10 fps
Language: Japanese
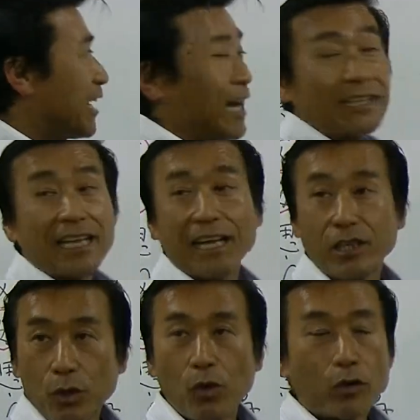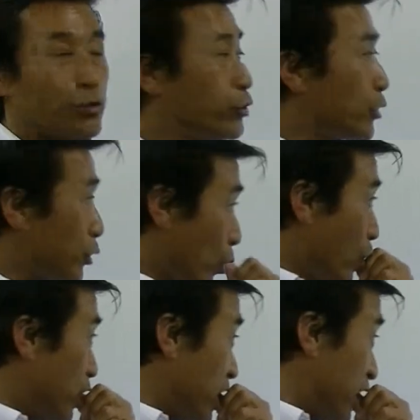働きを服
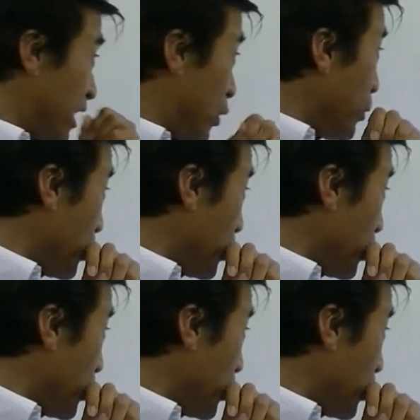の意識と